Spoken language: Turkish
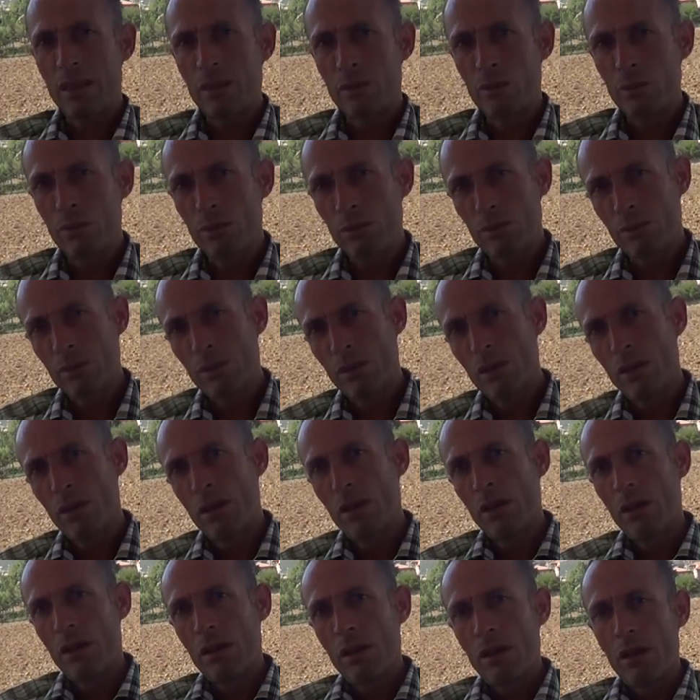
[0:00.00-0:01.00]
iletilmesi
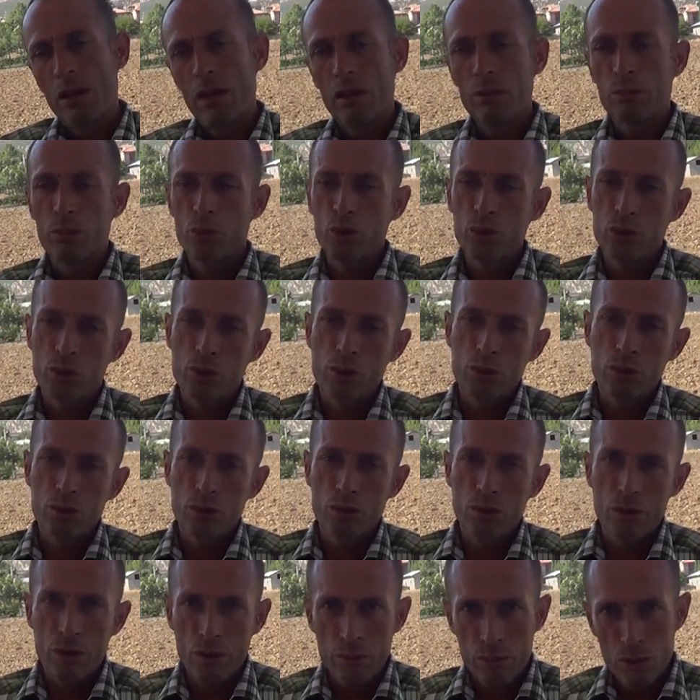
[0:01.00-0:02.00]
gerekiyor. Abi bu
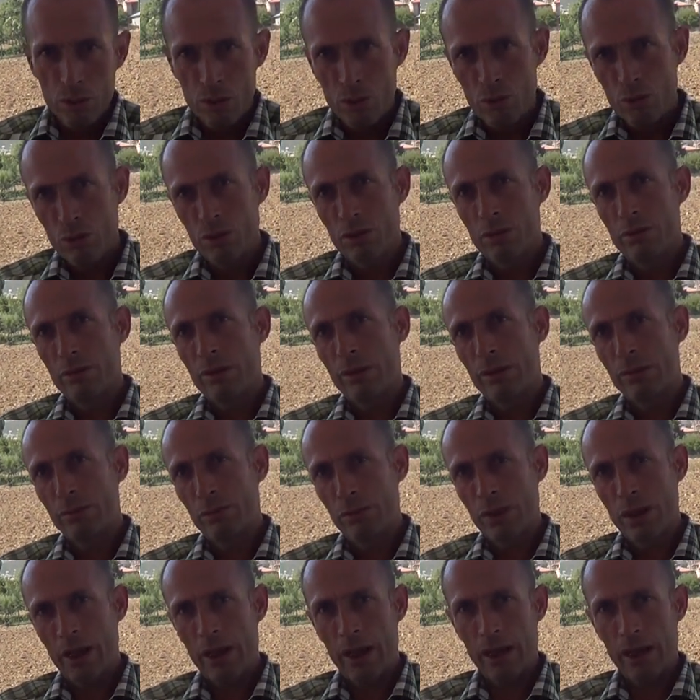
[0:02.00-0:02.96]
çözülür mü çözülmez mi